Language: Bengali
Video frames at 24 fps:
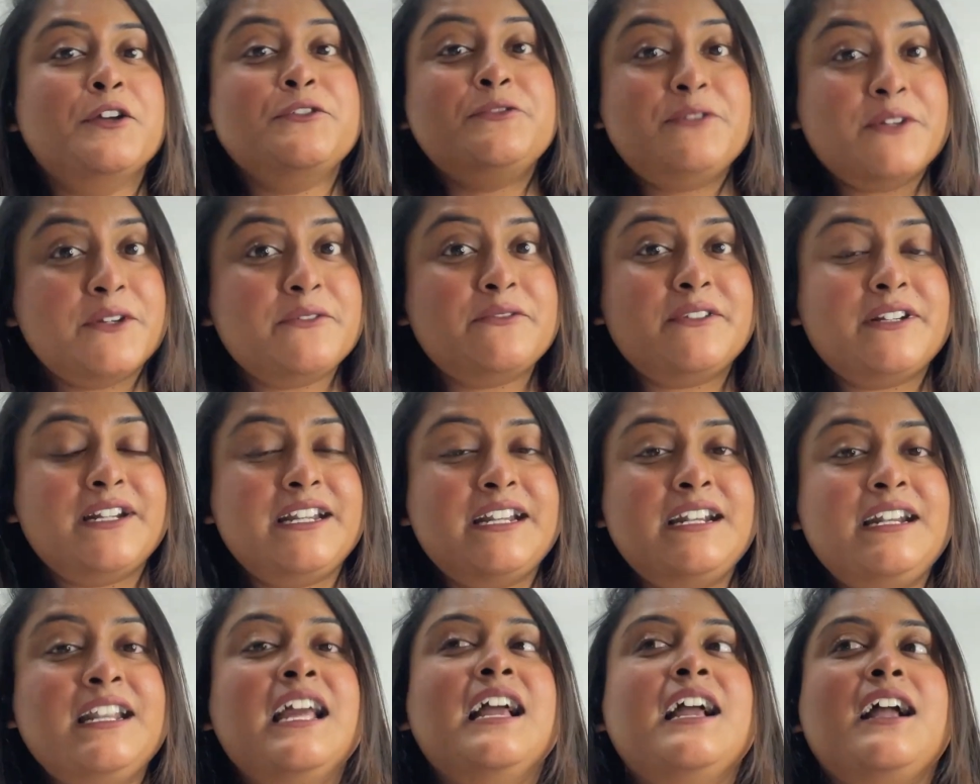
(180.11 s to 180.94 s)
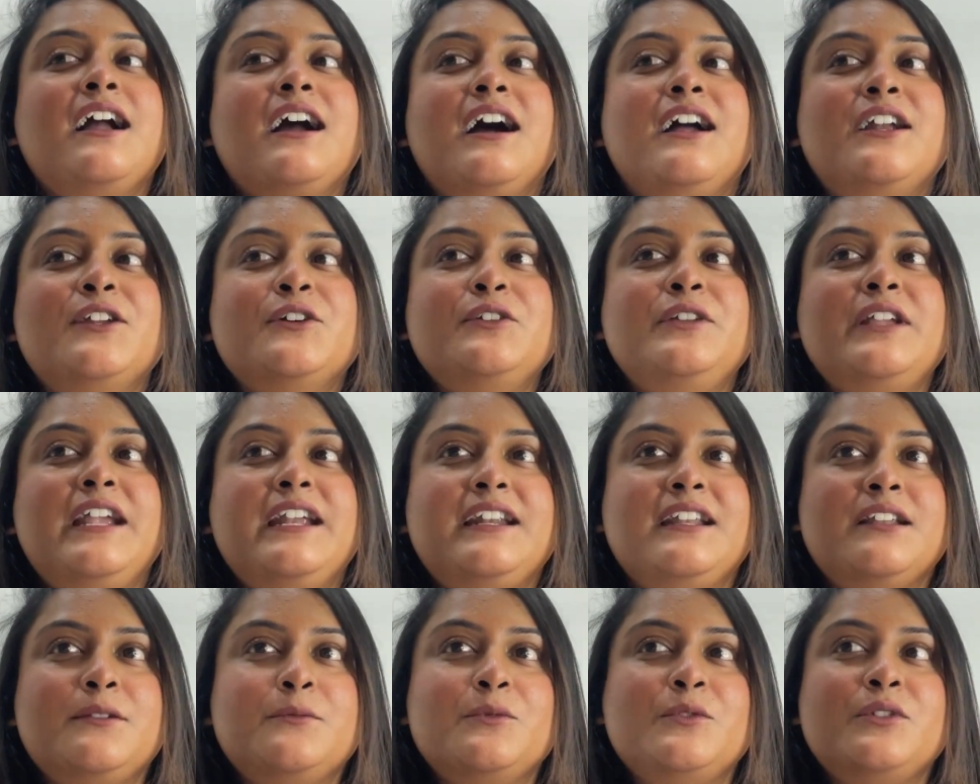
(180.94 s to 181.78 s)
ফেভারিট কারণ
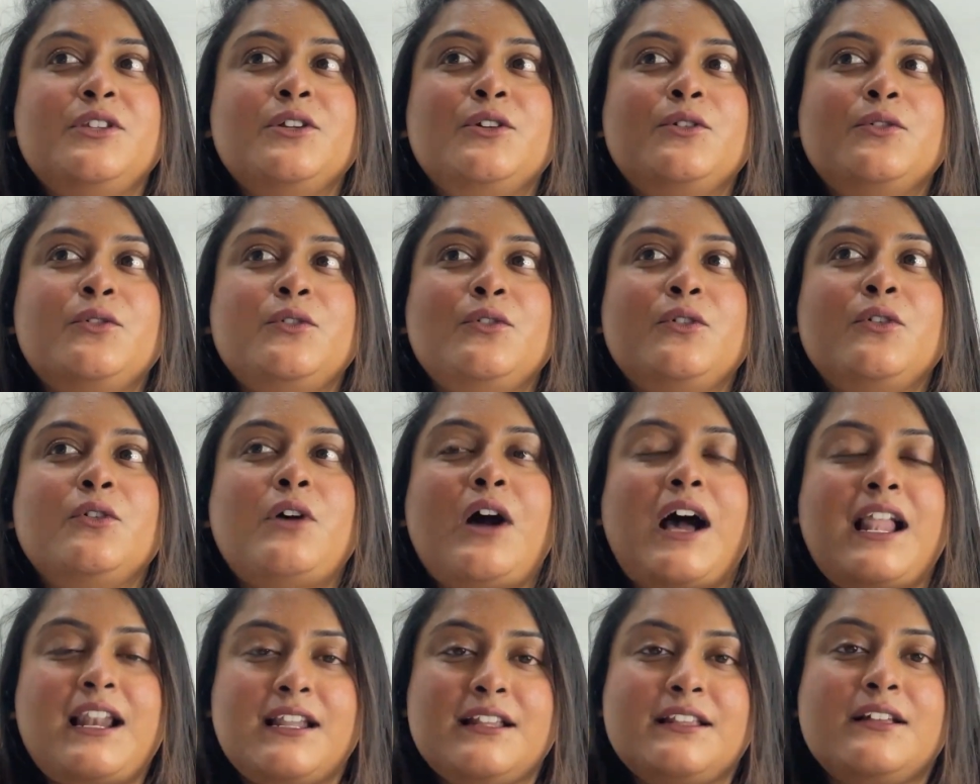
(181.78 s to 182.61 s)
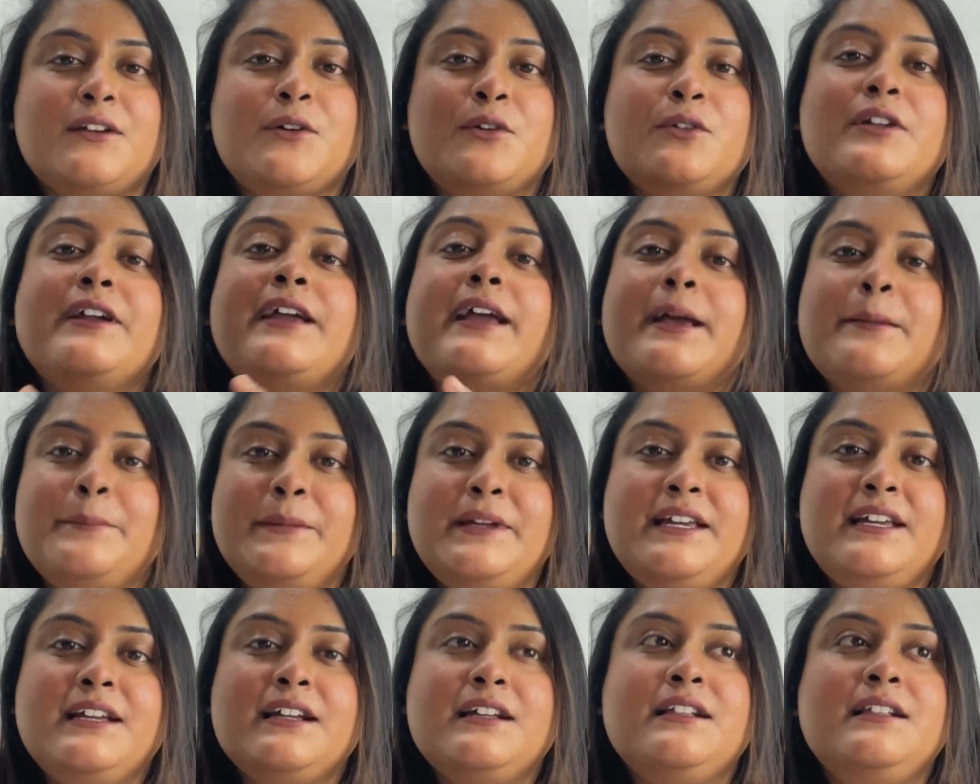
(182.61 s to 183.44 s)
এটার মধ্যে কোনো আলাদা কোনো
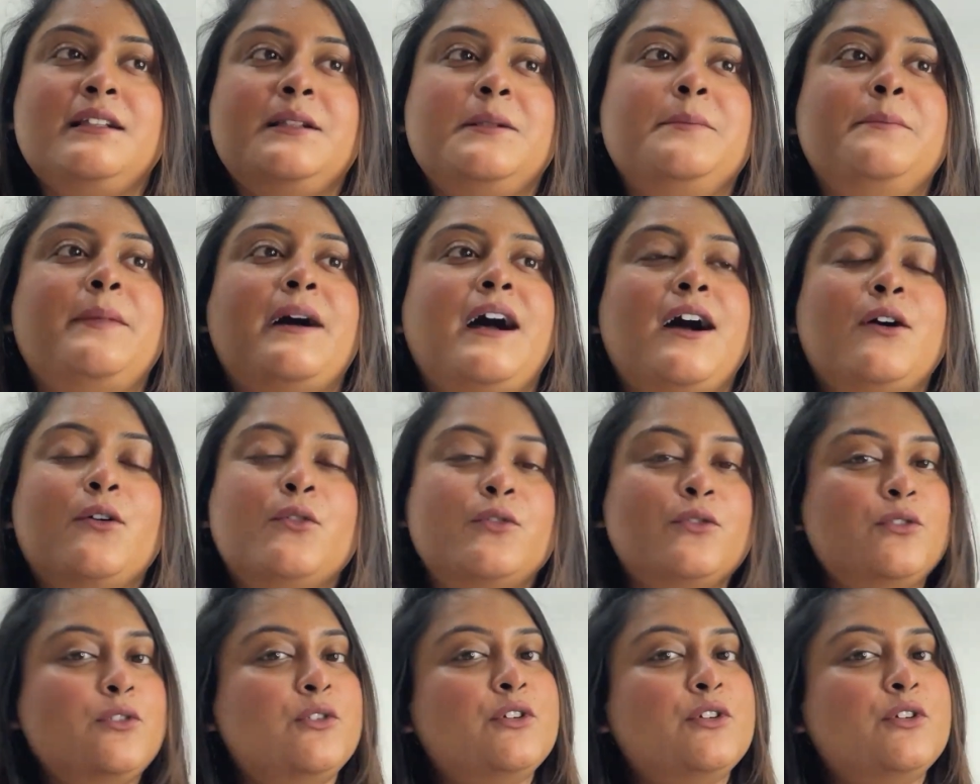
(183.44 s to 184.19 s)
কেমিক্যাল বা অন্য